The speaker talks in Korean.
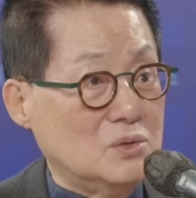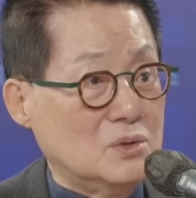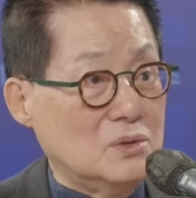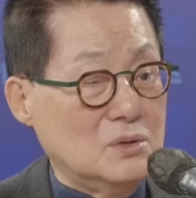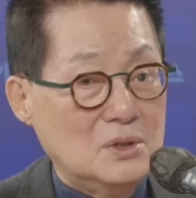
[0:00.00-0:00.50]

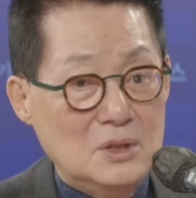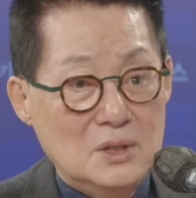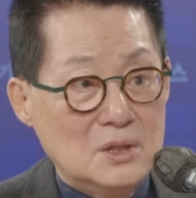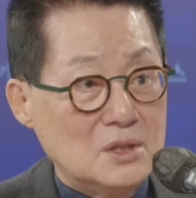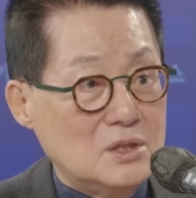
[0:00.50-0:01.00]
뭐
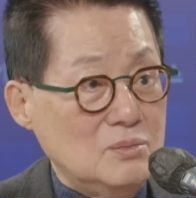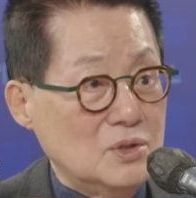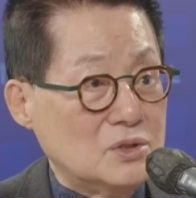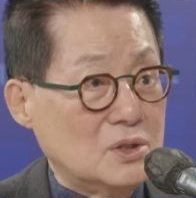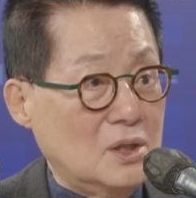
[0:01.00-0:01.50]

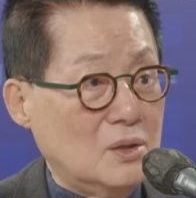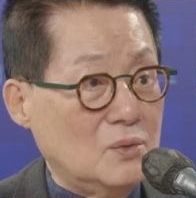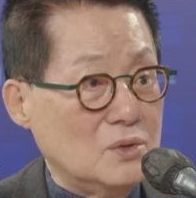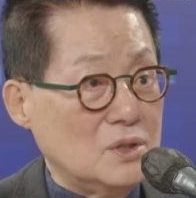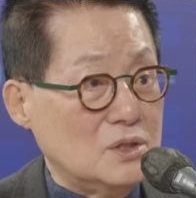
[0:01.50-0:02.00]

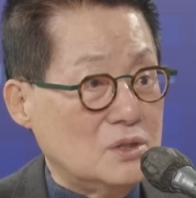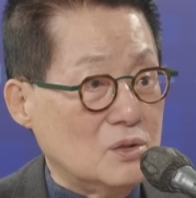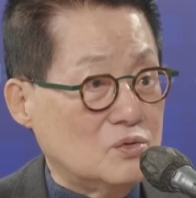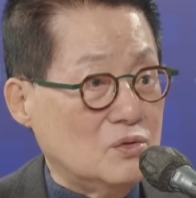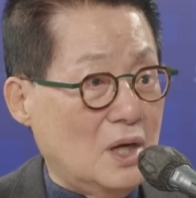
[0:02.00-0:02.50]
김여정하고
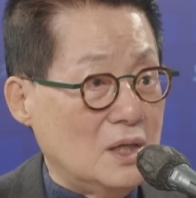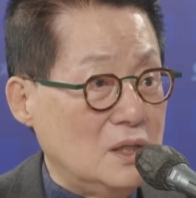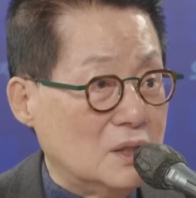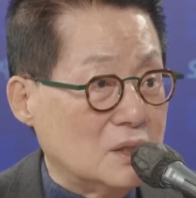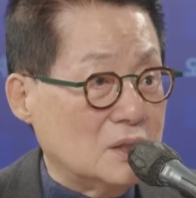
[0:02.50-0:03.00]
이설주
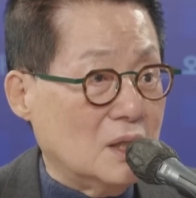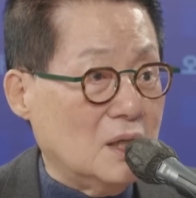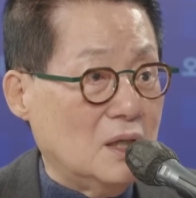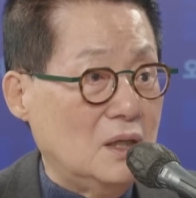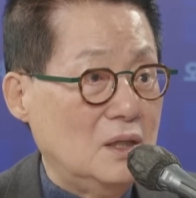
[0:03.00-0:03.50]

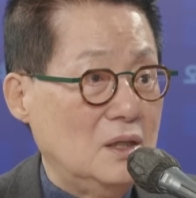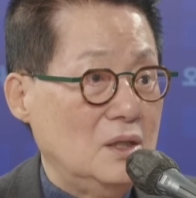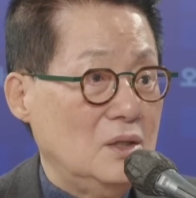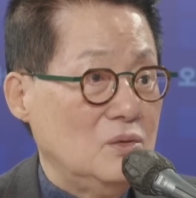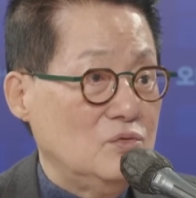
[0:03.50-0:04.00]
안력이다. 음.
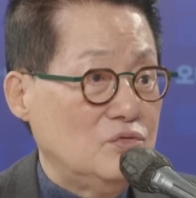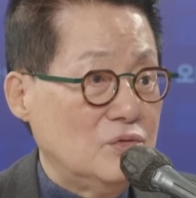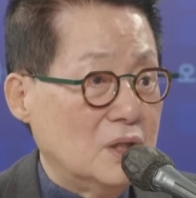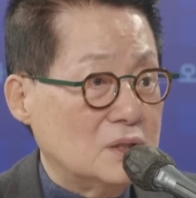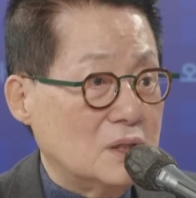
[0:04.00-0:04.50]

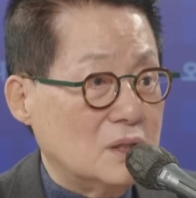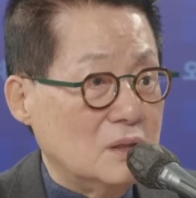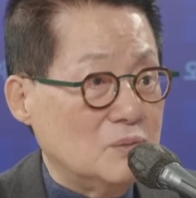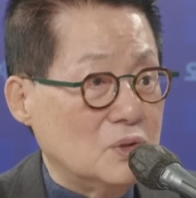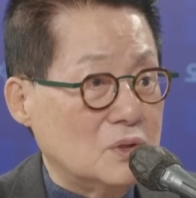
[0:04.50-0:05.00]

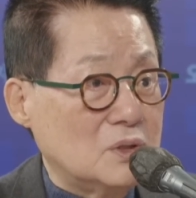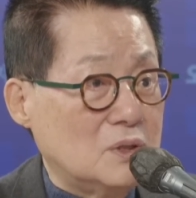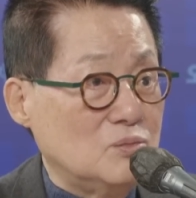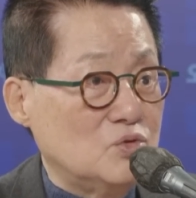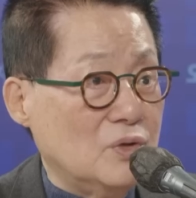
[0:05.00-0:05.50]
후계자를 뭐
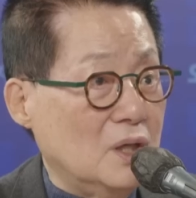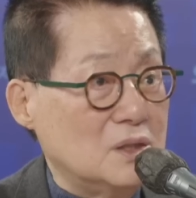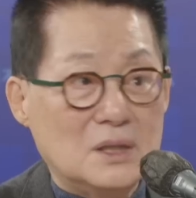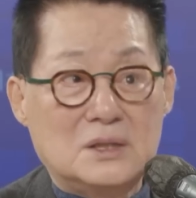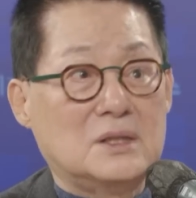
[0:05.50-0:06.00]
김주애
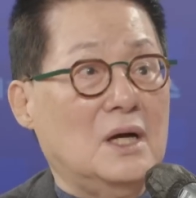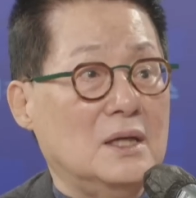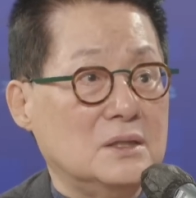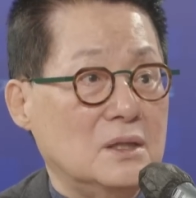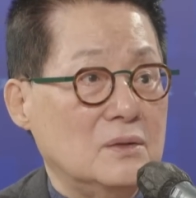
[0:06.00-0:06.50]
한다 그거
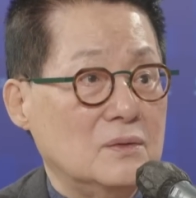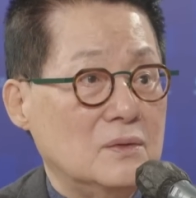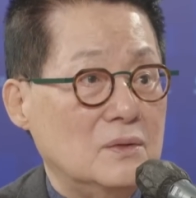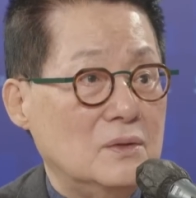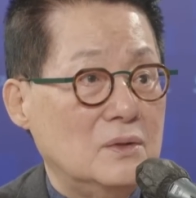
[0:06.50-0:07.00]
아니에요.
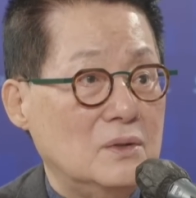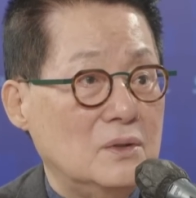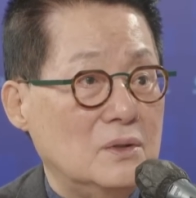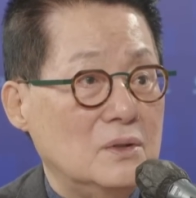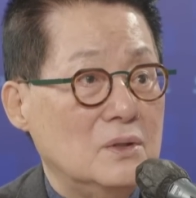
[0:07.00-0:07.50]
음.
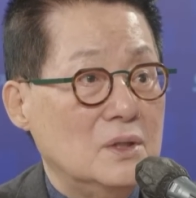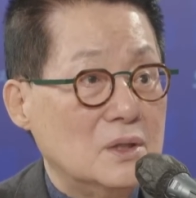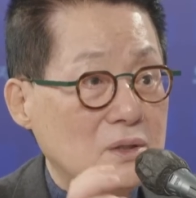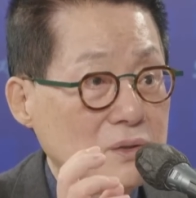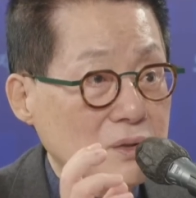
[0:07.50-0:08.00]
어?
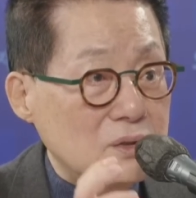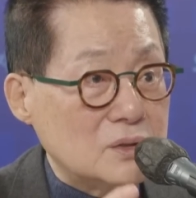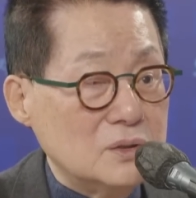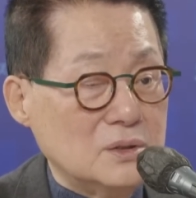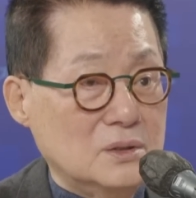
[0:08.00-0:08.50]

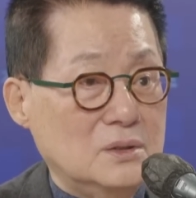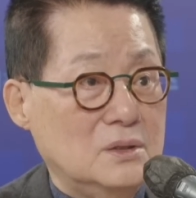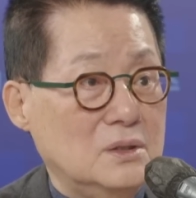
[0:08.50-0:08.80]
그것은